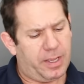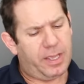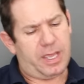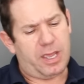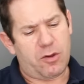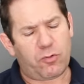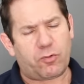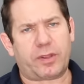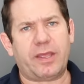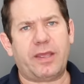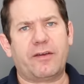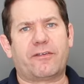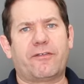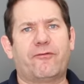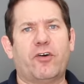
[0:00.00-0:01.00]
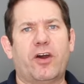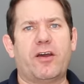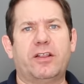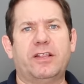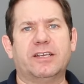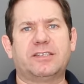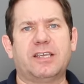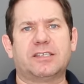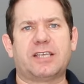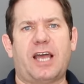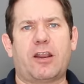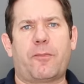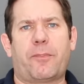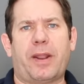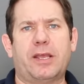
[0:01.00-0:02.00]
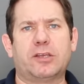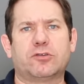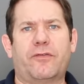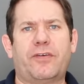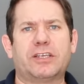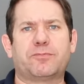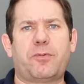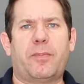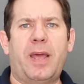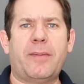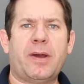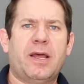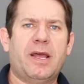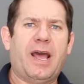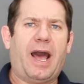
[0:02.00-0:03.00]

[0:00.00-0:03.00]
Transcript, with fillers: E o que foi necessário para resolver esse problema?